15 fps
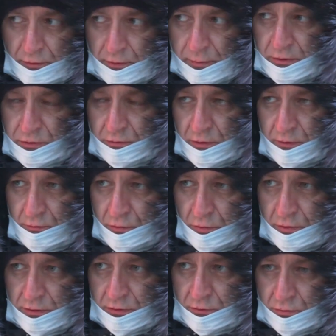Я проживаю в
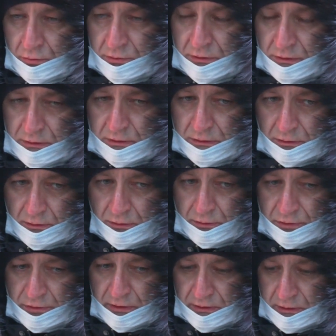городе, но здесь
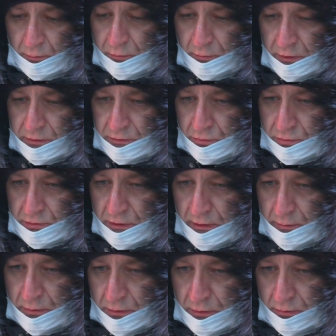э, часто бываю с
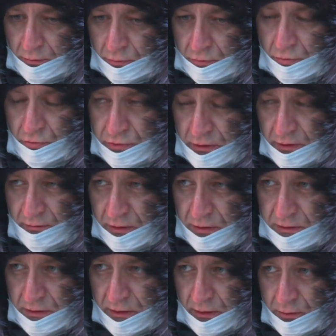друзьями, у друзей в
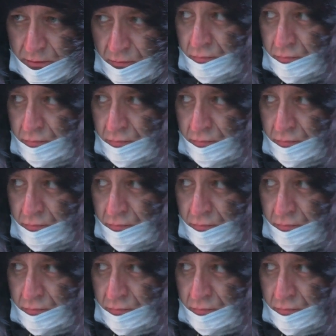гостях,